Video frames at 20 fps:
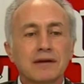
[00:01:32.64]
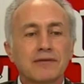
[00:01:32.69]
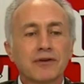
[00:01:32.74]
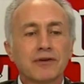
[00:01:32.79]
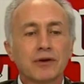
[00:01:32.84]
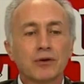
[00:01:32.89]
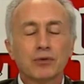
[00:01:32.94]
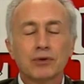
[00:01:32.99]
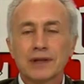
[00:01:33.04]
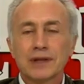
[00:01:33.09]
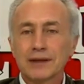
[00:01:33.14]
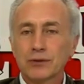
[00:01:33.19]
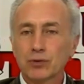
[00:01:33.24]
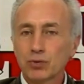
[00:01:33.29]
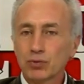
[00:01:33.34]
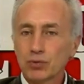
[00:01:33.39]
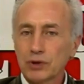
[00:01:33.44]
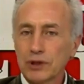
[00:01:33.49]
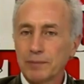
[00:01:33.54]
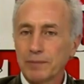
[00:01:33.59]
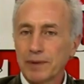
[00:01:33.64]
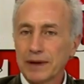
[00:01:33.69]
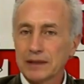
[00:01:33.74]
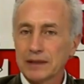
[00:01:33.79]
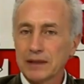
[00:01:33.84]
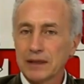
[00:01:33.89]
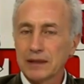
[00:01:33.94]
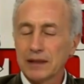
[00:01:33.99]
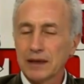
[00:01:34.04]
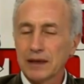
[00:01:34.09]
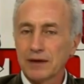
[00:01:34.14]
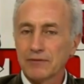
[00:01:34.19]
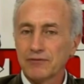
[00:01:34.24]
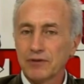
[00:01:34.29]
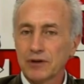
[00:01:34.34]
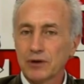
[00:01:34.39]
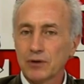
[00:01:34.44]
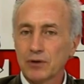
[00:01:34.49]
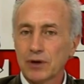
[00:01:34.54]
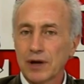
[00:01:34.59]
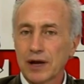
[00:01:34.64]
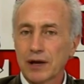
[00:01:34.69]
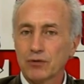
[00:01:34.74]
difficoltà tutti i partiti che finora